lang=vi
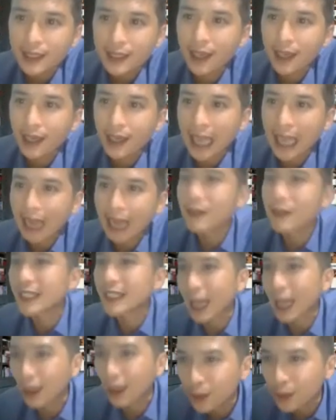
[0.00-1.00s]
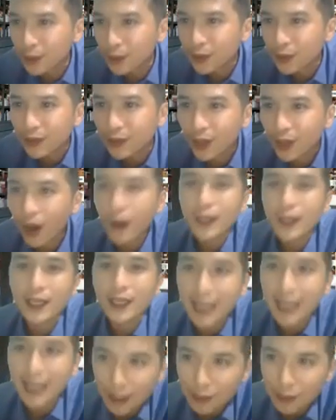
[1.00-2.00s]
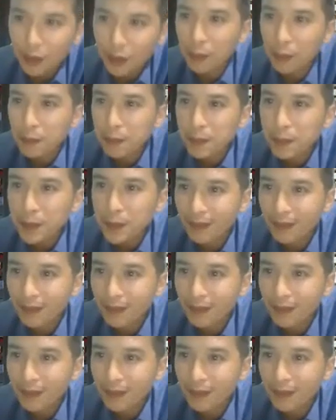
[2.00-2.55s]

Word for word: để gửi thẳng về nhà luôn cho những nhà tiêu dùng